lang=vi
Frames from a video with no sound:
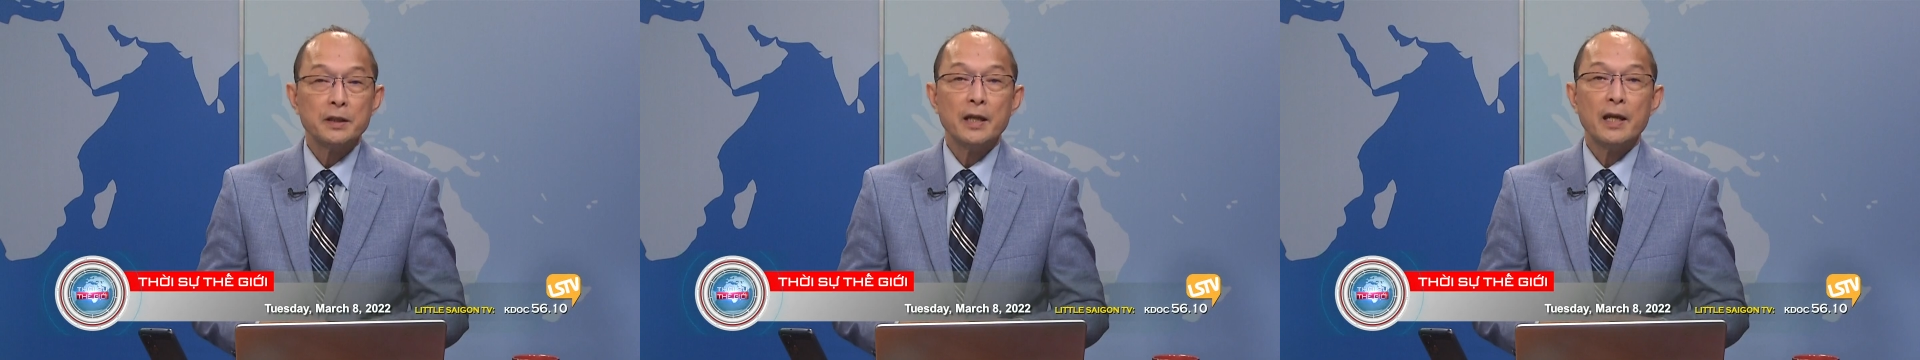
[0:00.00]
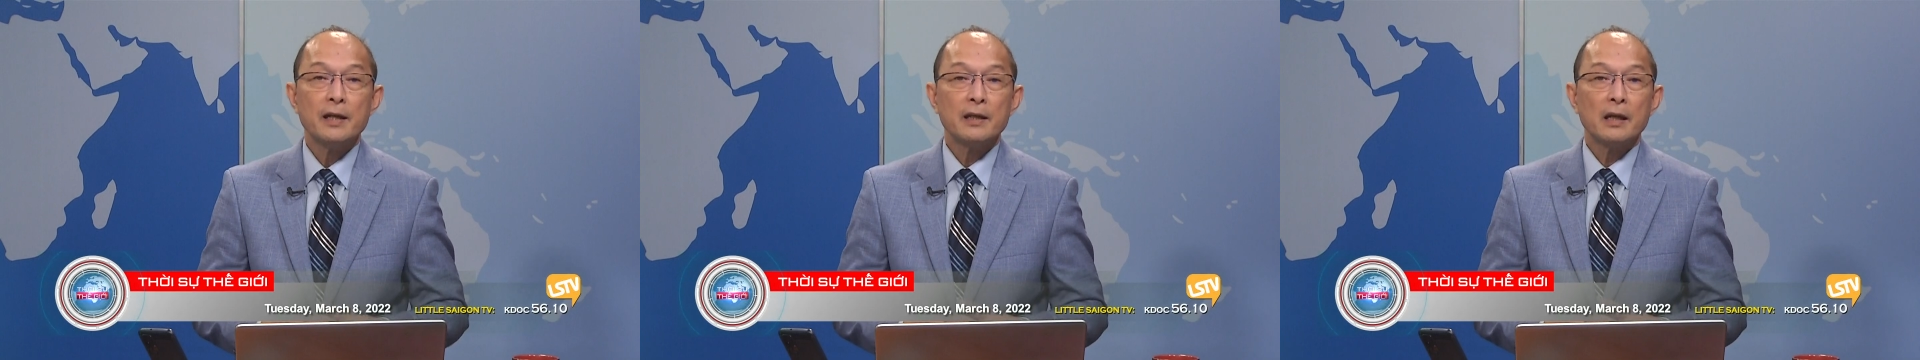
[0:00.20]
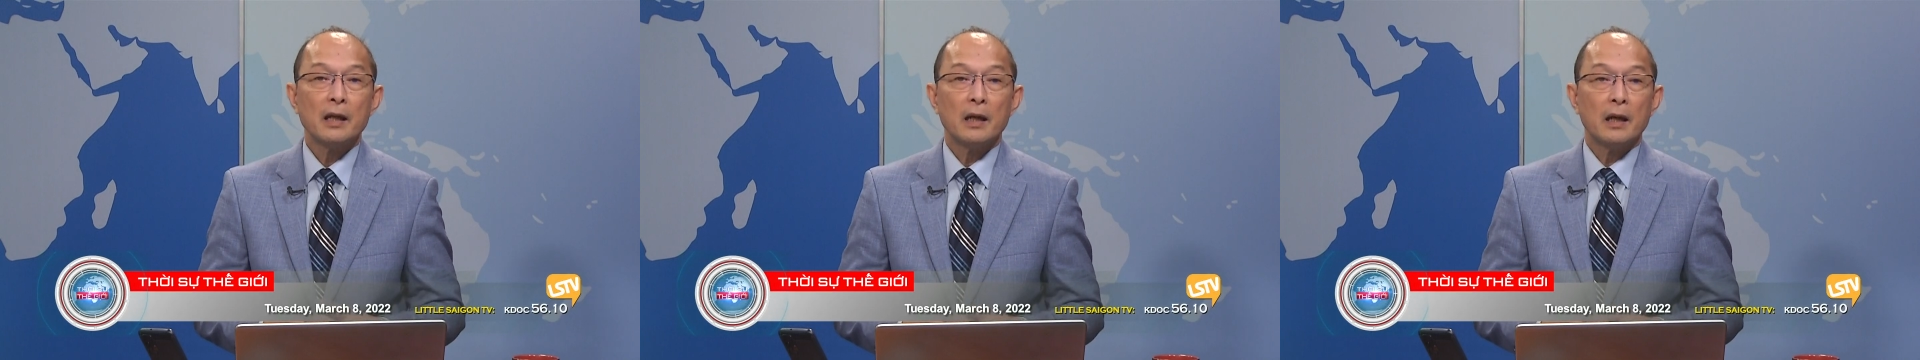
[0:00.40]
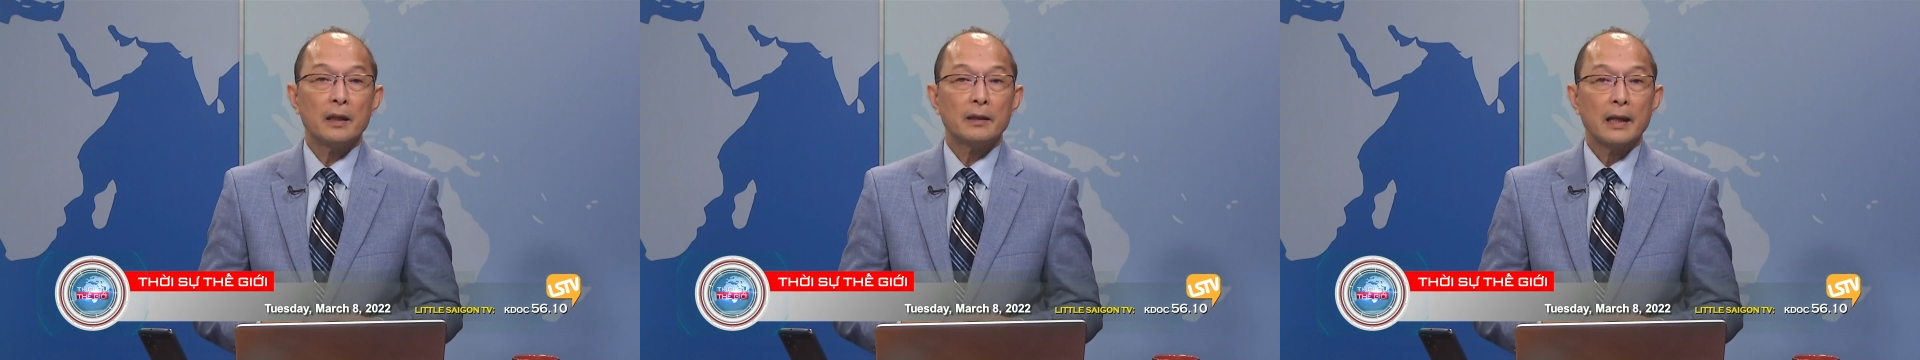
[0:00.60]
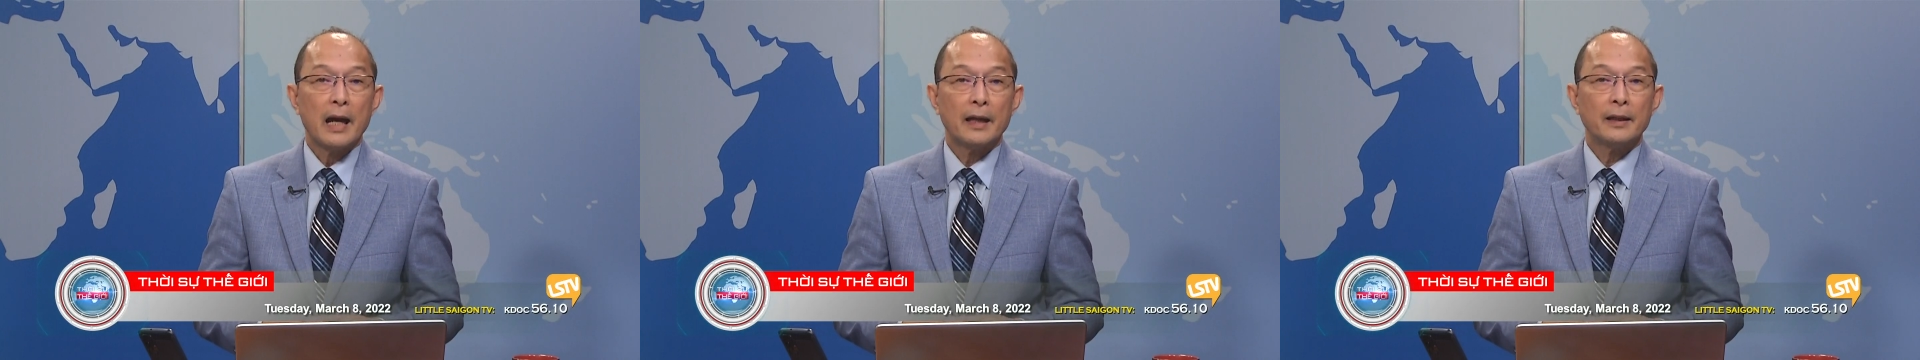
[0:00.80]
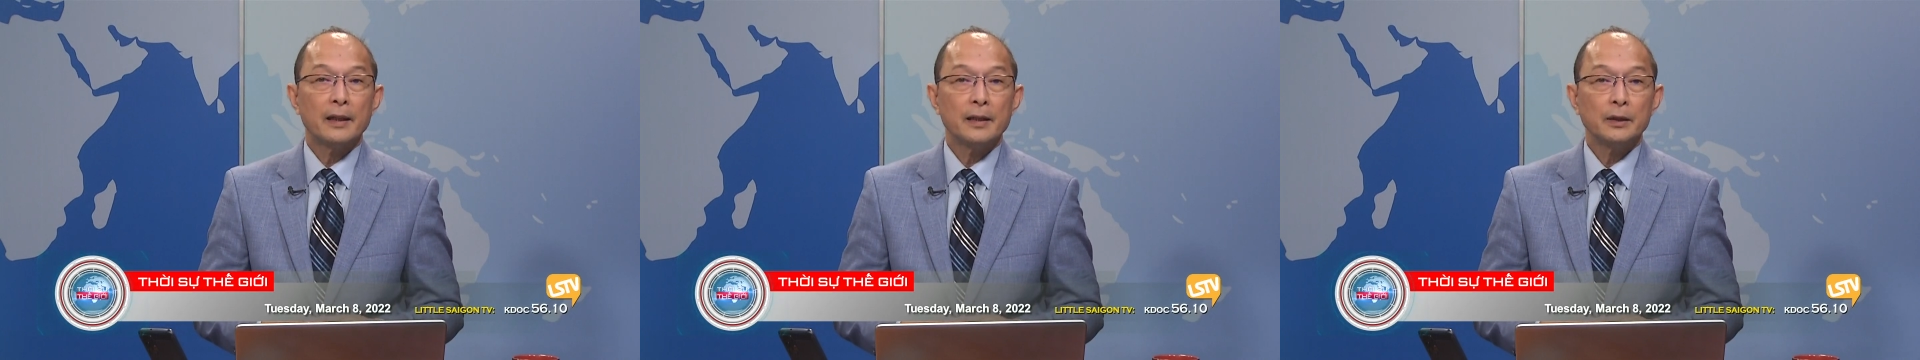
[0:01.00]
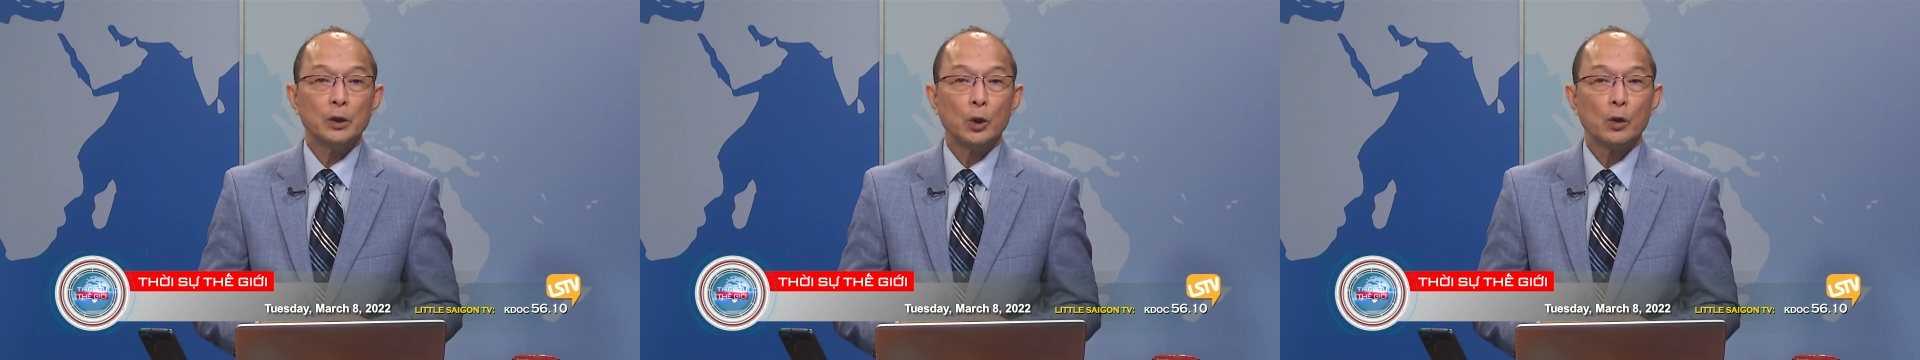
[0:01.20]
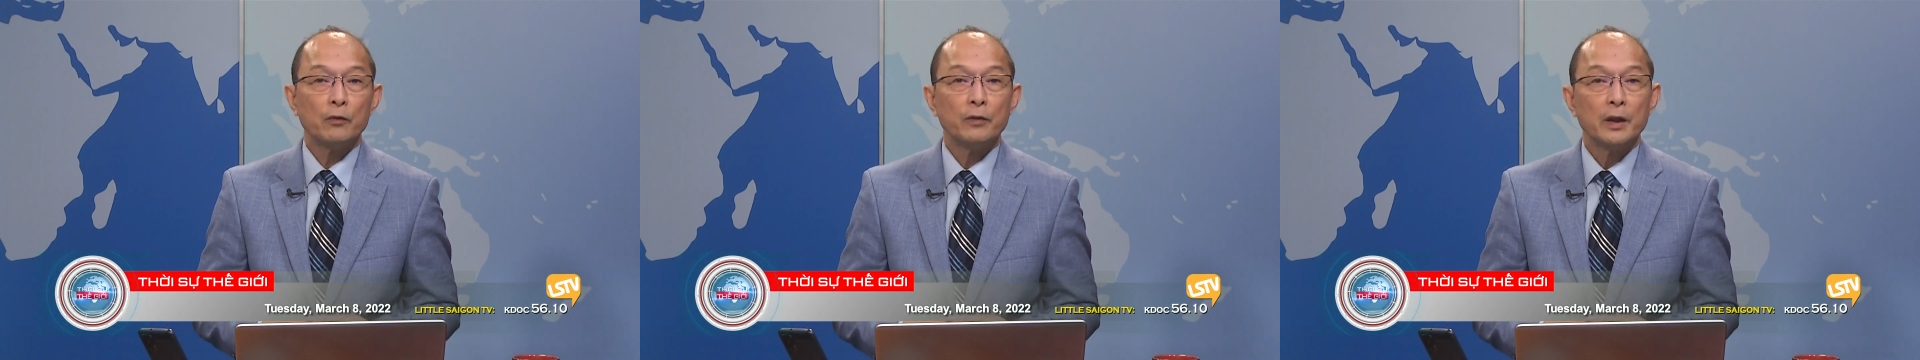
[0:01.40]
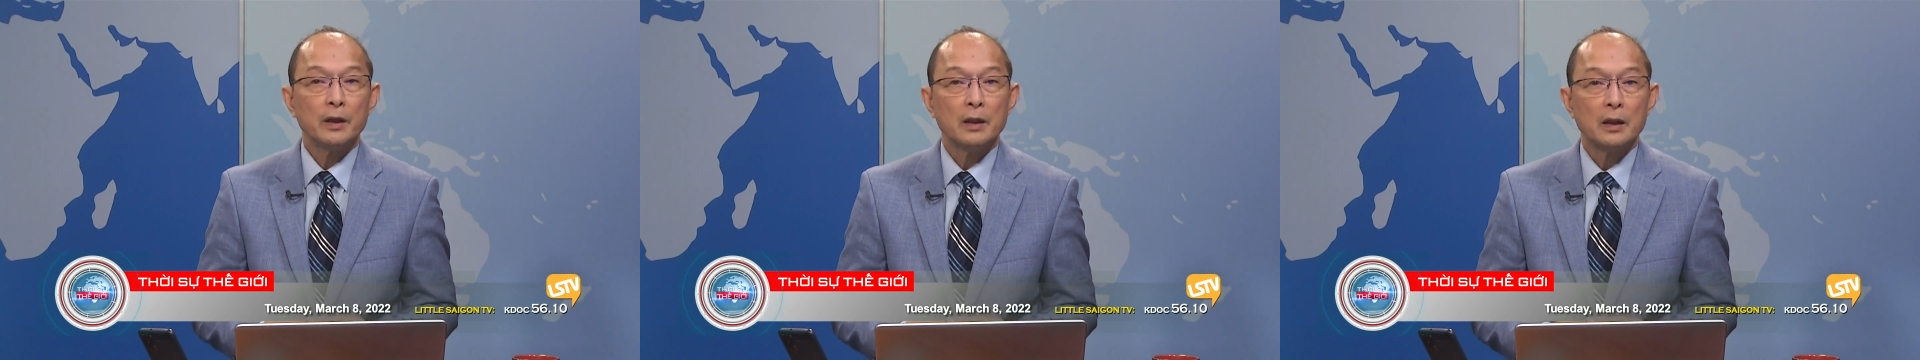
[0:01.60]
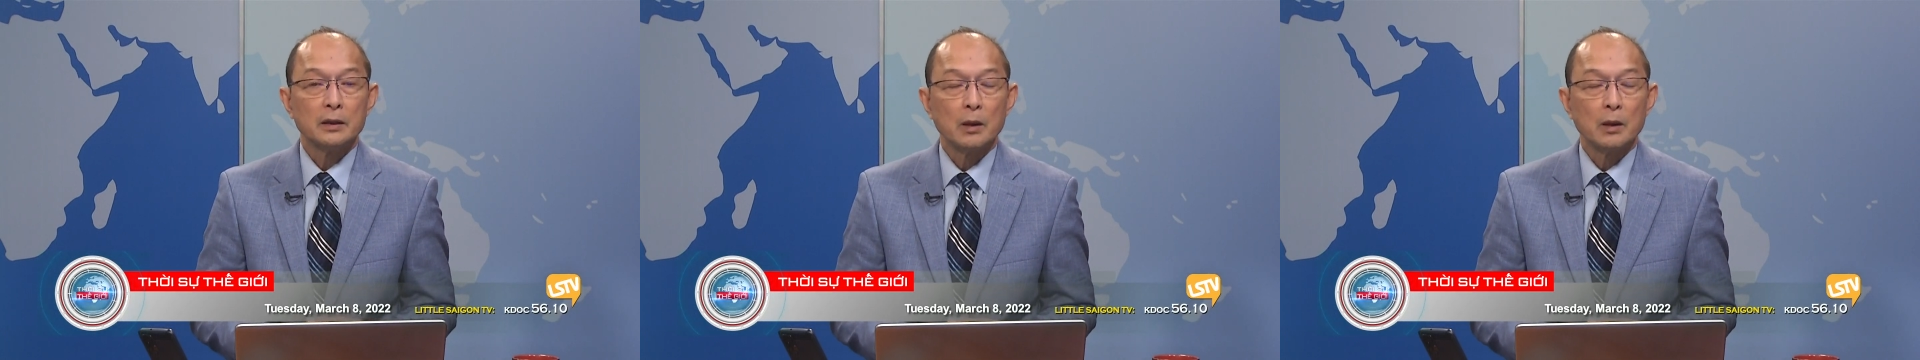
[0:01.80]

đến đã đến thưa quý vị,